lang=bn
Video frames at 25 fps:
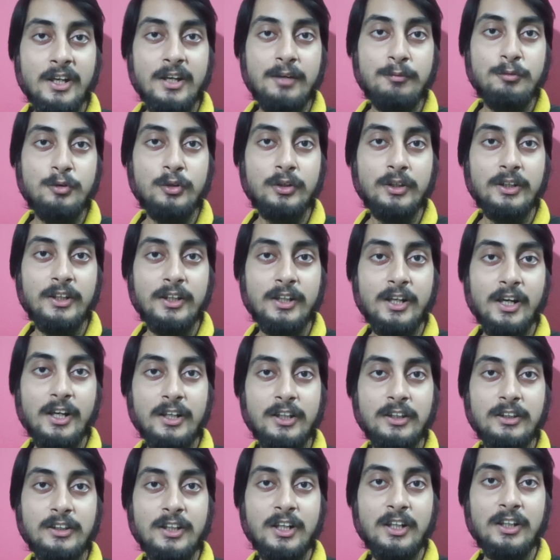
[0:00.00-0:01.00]
এবং এখানে
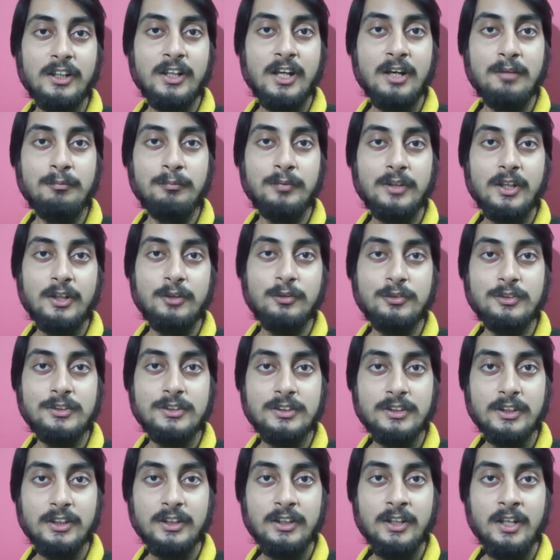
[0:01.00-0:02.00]
তার নামটা
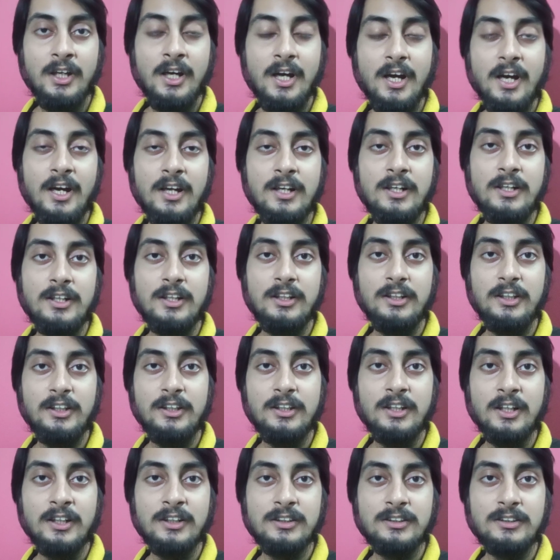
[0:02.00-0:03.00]
হচ্ছে অ্যান্টনি
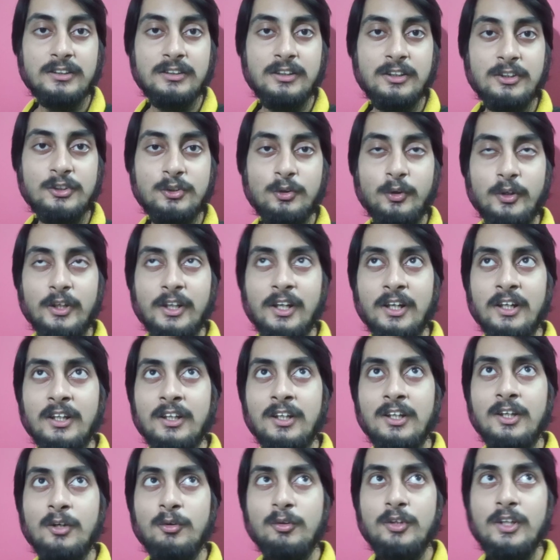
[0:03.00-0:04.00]
দাস সরি
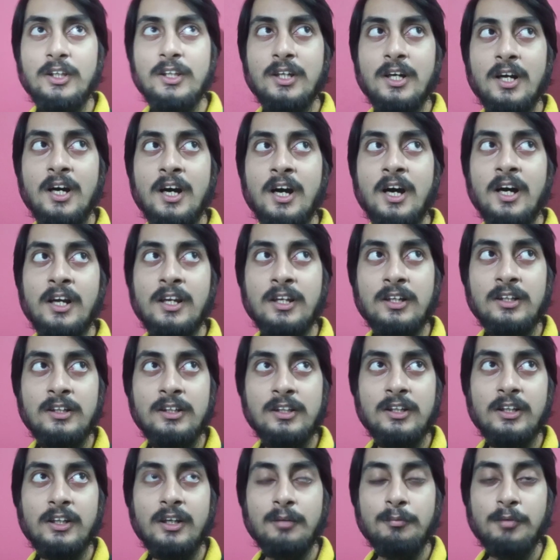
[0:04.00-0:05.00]
অ্যান্টনি না হারাল্ড
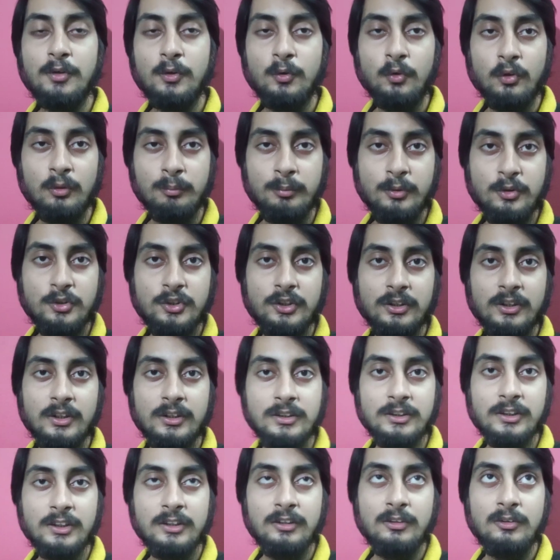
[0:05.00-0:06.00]
এটা আমার কনফিউশন
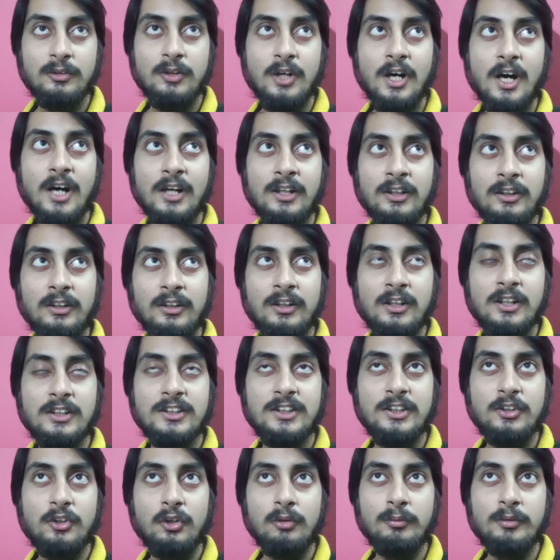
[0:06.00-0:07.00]
আছে হারাল্ড
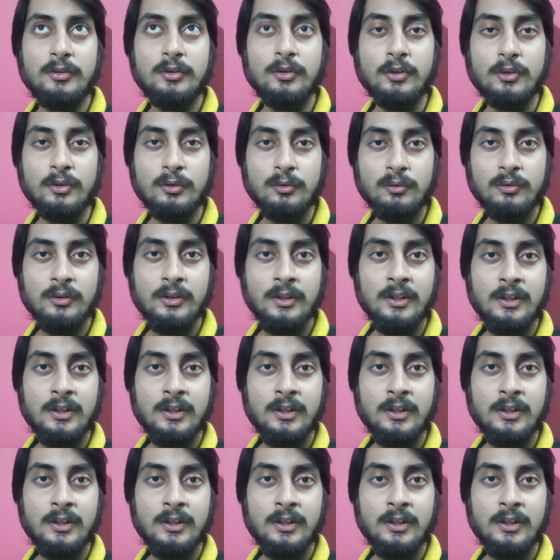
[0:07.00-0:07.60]
দাসই হবে হয়তো